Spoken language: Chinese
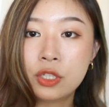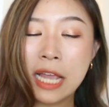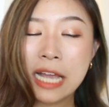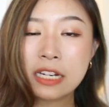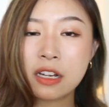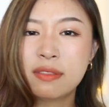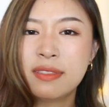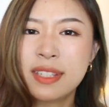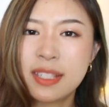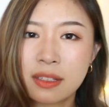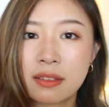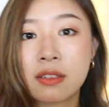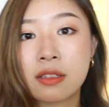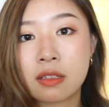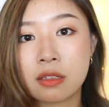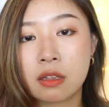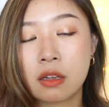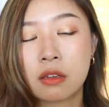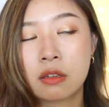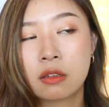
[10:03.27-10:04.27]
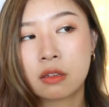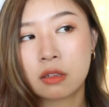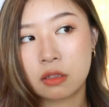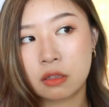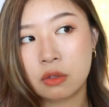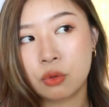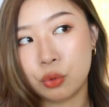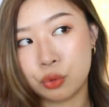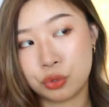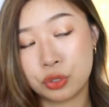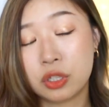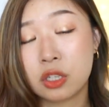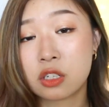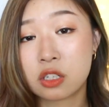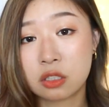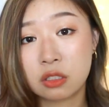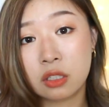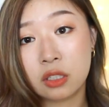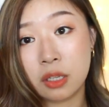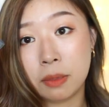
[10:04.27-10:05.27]
加上镜子。我觉得
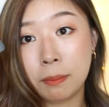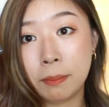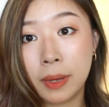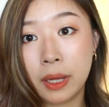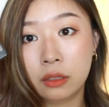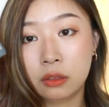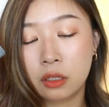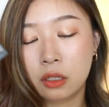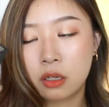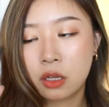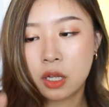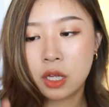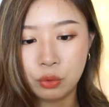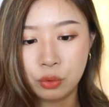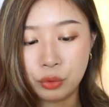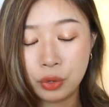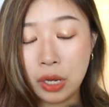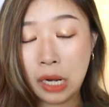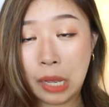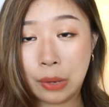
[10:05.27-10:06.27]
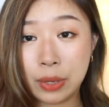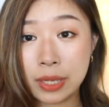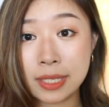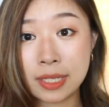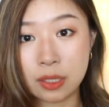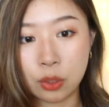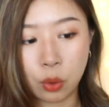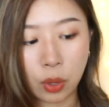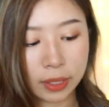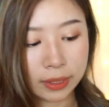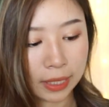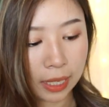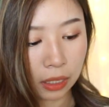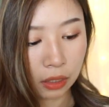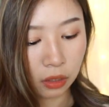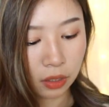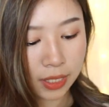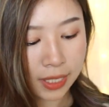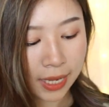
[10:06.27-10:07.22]
真的挺棒的，我越来越喜欢它了。